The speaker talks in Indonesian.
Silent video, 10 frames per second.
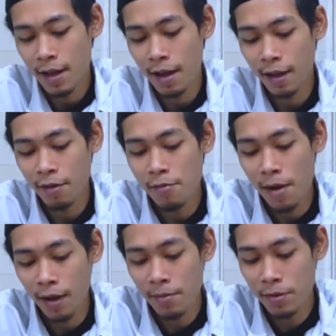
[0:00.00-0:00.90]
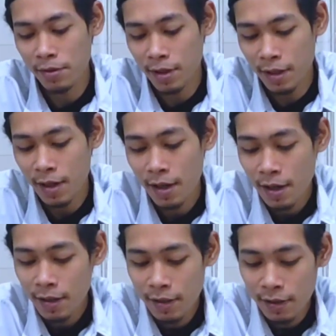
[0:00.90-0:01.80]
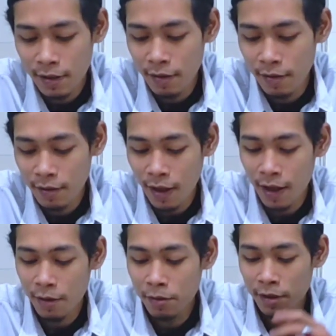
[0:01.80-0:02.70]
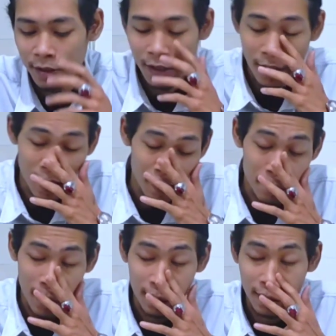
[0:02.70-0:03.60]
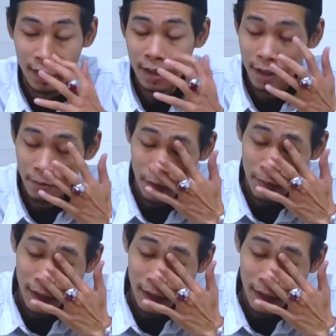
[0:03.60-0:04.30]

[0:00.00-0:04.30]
hilangnya umah ini maksudnya Eh, entah iku ditinggal mati si